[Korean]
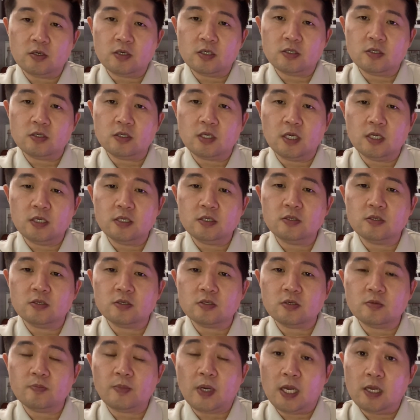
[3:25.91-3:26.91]
그래서 예를
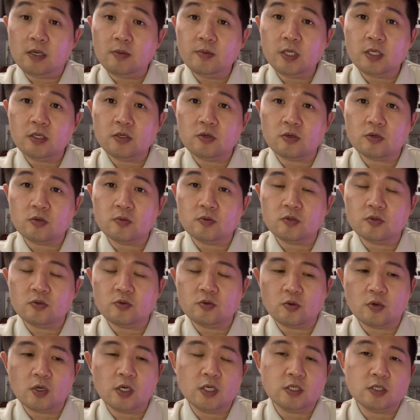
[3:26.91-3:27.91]
들어서 발베니 여러분도
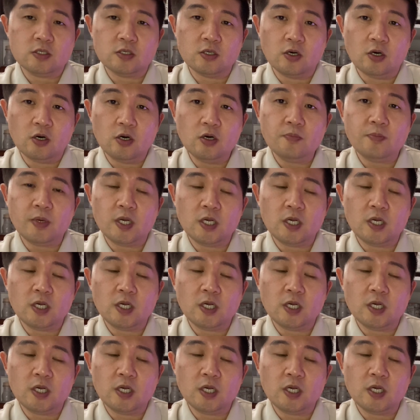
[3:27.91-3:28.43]
좋아하시죠.